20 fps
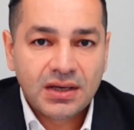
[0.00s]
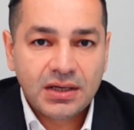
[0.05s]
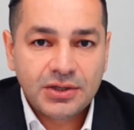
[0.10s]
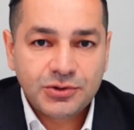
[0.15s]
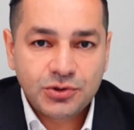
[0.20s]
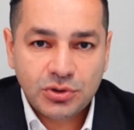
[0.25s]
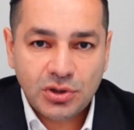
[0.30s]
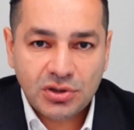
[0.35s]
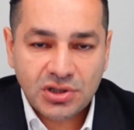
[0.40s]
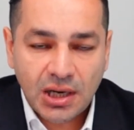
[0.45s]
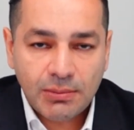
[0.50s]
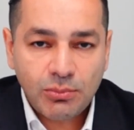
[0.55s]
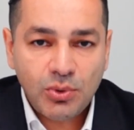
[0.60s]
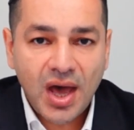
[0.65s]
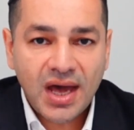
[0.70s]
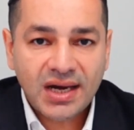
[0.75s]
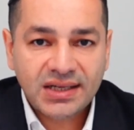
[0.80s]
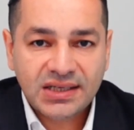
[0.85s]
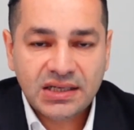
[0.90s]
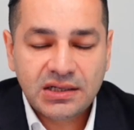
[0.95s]
E, çünkü
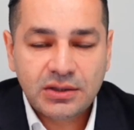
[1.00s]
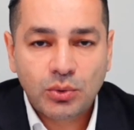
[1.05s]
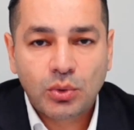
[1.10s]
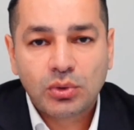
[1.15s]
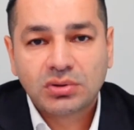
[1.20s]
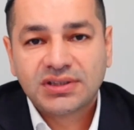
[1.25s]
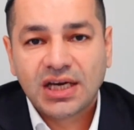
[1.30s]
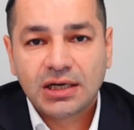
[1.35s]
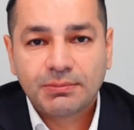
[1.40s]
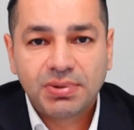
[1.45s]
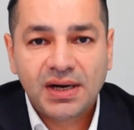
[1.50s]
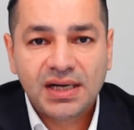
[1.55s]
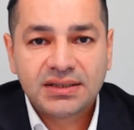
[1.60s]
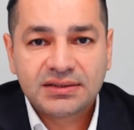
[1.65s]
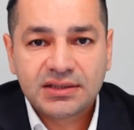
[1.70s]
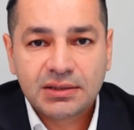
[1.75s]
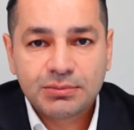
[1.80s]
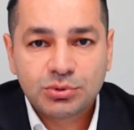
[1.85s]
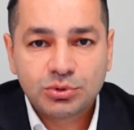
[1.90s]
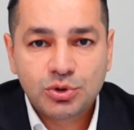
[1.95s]
kamu erkinin ortak
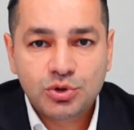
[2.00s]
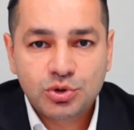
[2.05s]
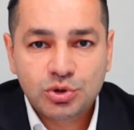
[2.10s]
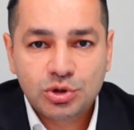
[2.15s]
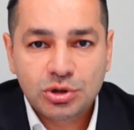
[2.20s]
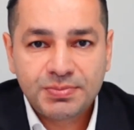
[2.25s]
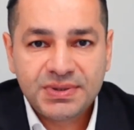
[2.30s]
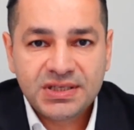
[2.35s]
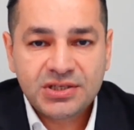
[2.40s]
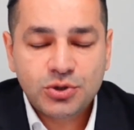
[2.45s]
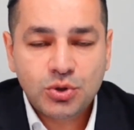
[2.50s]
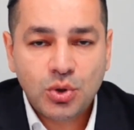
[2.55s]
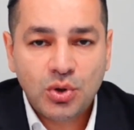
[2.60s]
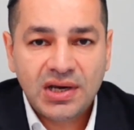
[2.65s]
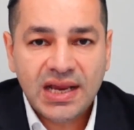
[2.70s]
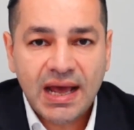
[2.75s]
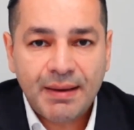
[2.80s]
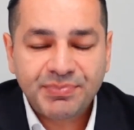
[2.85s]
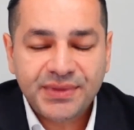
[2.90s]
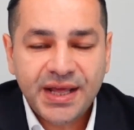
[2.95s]
paydada buluştuğu bir
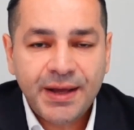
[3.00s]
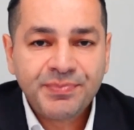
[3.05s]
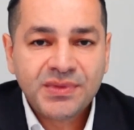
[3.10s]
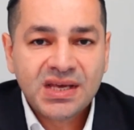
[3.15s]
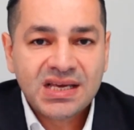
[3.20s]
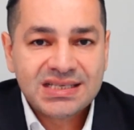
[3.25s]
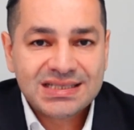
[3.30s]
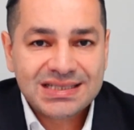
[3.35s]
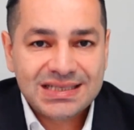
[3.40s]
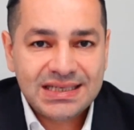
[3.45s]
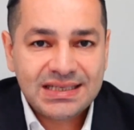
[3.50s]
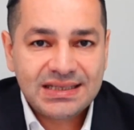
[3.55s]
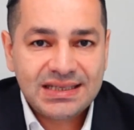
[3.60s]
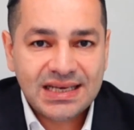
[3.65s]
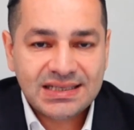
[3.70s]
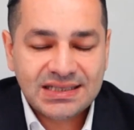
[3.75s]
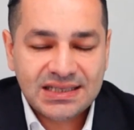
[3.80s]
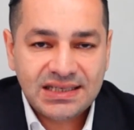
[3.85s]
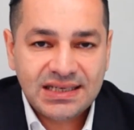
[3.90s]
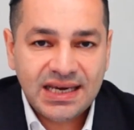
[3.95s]
söylemdi
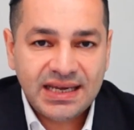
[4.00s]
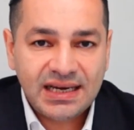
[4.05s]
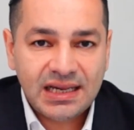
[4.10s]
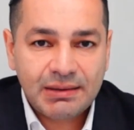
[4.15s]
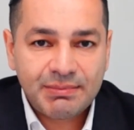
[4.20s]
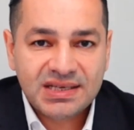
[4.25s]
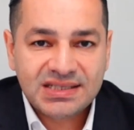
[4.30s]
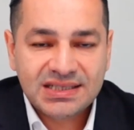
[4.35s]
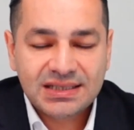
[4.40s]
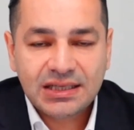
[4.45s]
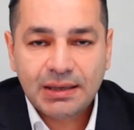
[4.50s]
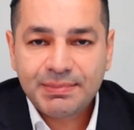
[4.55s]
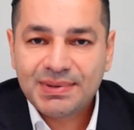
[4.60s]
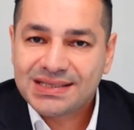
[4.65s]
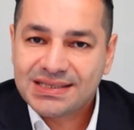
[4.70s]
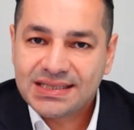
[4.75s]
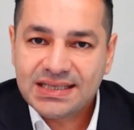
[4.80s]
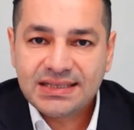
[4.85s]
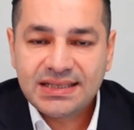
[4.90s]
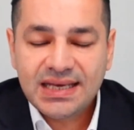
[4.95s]
CDS'in gerilemesi.
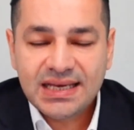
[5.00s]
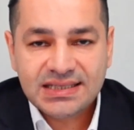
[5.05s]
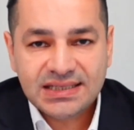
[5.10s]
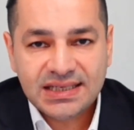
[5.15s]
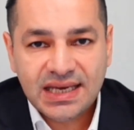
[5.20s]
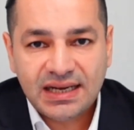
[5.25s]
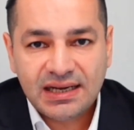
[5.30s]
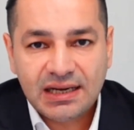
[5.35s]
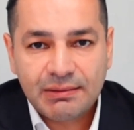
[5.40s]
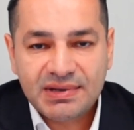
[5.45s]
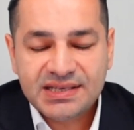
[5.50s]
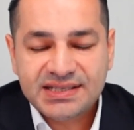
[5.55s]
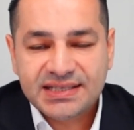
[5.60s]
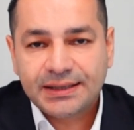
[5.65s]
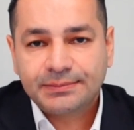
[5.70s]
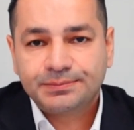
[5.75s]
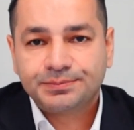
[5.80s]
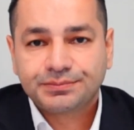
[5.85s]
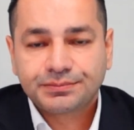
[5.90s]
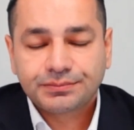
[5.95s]
Tabii CDS
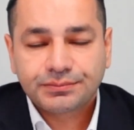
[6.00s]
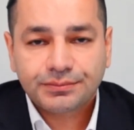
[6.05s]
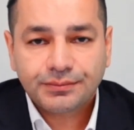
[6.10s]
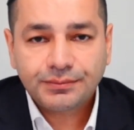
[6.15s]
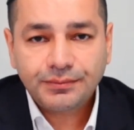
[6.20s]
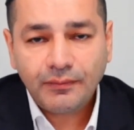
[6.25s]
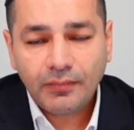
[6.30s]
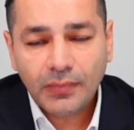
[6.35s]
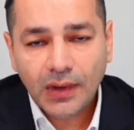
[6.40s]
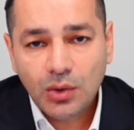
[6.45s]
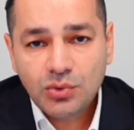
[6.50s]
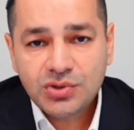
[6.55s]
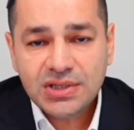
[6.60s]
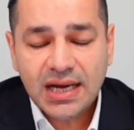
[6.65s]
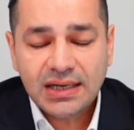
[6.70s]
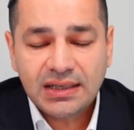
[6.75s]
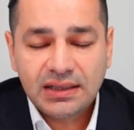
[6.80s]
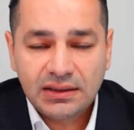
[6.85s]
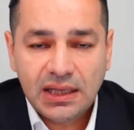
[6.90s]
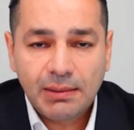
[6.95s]
gerilemesi
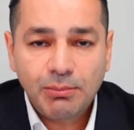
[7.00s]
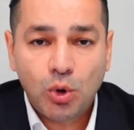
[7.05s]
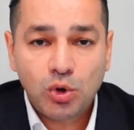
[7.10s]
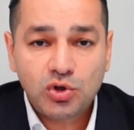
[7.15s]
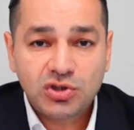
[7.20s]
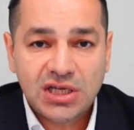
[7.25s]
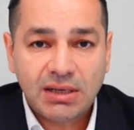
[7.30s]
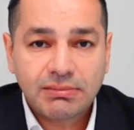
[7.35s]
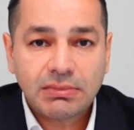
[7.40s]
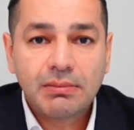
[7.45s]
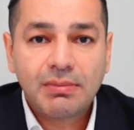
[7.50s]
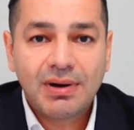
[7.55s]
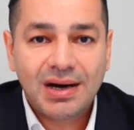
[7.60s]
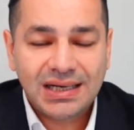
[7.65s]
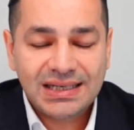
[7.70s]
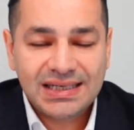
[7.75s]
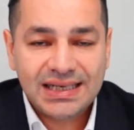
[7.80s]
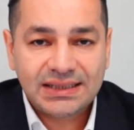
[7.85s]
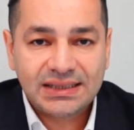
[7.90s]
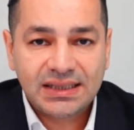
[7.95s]
özellikle borçlanma
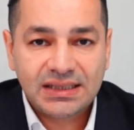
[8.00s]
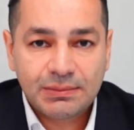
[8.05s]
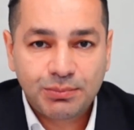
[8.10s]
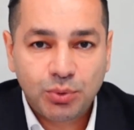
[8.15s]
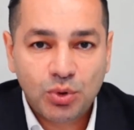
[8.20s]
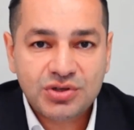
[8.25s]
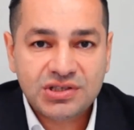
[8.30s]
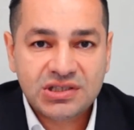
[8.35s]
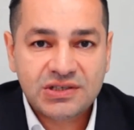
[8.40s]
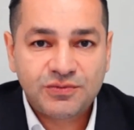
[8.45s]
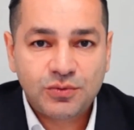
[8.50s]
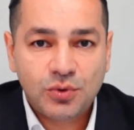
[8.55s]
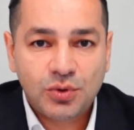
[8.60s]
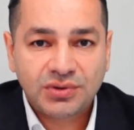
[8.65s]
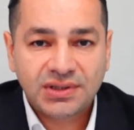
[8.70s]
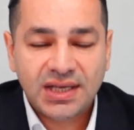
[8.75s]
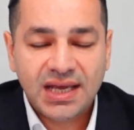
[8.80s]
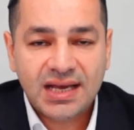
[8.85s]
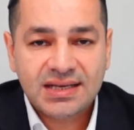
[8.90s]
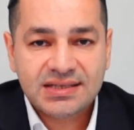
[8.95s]
maliyetlerini pozitif
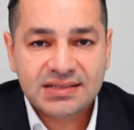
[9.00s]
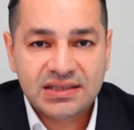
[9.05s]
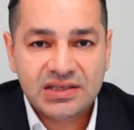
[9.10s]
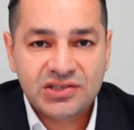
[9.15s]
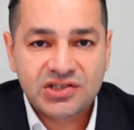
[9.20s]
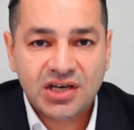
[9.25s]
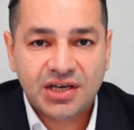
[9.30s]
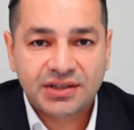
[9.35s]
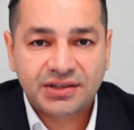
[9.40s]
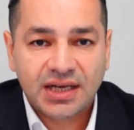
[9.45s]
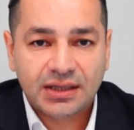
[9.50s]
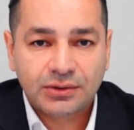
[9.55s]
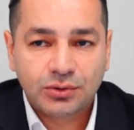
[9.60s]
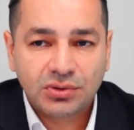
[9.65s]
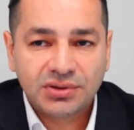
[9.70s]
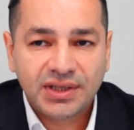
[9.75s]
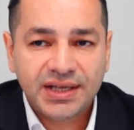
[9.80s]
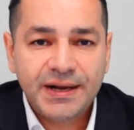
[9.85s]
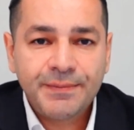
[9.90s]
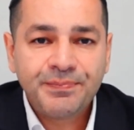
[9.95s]
yönde yansıyacağından
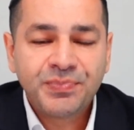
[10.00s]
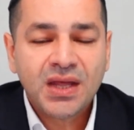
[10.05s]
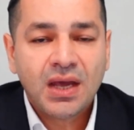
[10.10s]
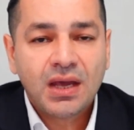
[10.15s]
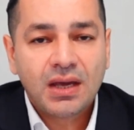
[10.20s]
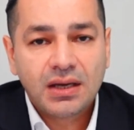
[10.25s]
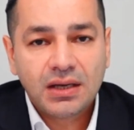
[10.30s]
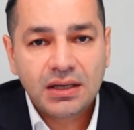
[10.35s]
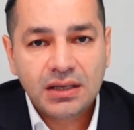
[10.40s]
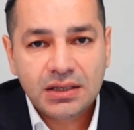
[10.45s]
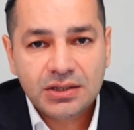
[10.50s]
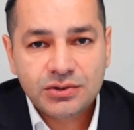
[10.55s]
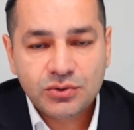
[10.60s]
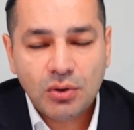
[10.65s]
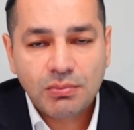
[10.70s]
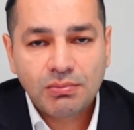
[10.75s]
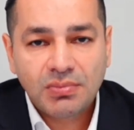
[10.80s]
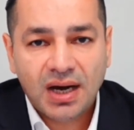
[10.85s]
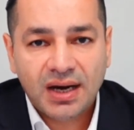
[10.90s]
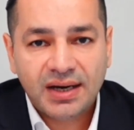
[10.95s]
dolayı e,
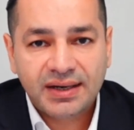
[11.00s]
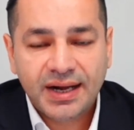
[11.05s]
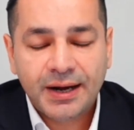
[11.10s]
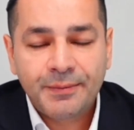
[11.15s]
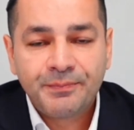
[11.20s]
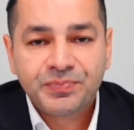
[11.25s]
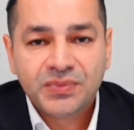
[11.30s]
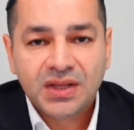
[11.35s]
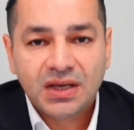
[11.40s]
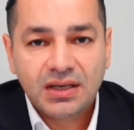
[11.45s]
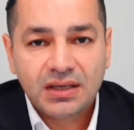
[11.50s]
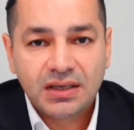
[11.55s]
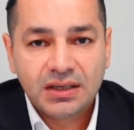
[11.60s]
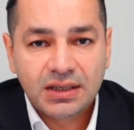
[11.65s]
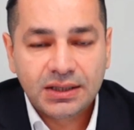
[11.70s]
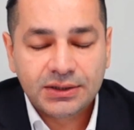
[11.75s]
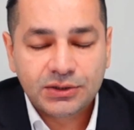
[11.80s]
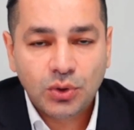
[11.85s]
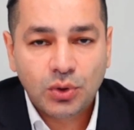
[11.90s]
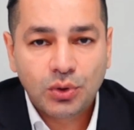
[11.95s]
sonbahara
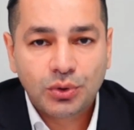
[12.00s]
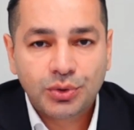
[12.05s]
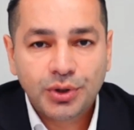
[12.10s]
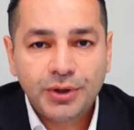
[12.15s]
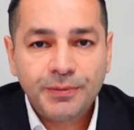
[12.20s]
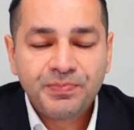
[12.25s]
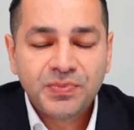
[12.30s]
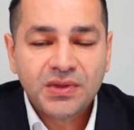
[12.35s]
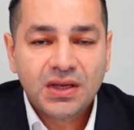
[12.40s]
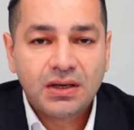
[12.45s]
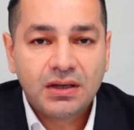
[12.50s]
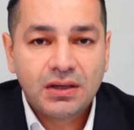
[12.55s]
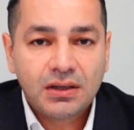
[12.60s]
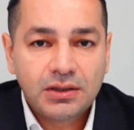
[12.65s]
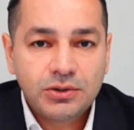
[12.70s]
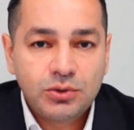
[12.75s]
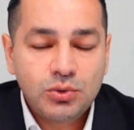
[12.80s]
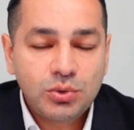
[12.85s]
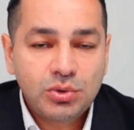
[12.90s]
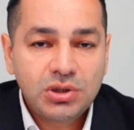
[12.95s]
e, doğru
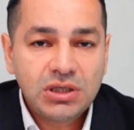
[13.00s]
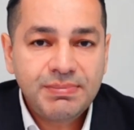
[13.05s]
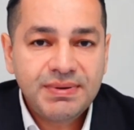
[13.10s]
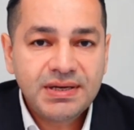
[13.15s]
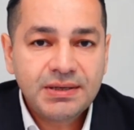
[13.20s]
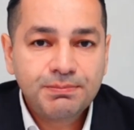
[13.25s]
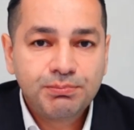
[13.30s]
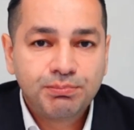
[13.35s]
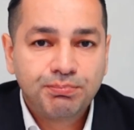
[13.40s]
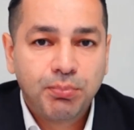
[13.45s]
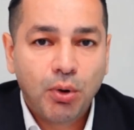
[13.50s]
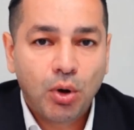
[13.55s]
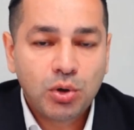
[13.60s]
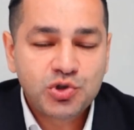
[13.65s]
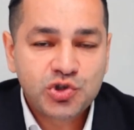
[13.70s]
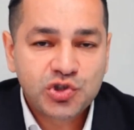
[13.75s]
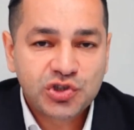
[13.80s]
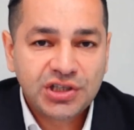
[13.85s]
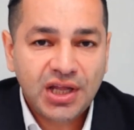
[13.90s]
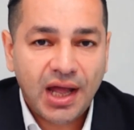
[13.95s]
e, yüklü bir
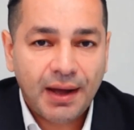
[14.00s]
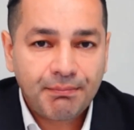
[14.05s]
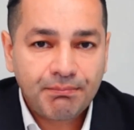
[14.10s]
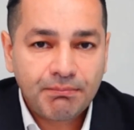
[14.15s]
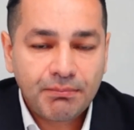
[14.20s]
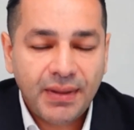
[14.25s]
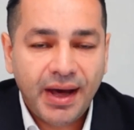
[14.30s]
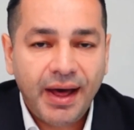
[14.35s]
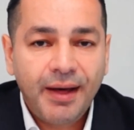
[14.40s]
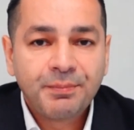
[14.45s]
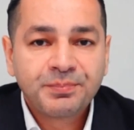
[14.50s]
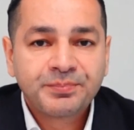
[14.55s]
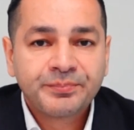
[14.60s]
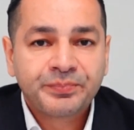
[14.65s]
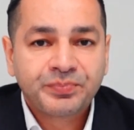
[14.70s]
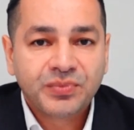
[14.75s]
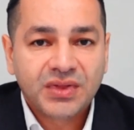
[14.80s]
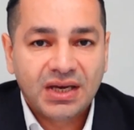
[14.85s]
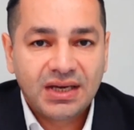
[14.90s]
borçlanma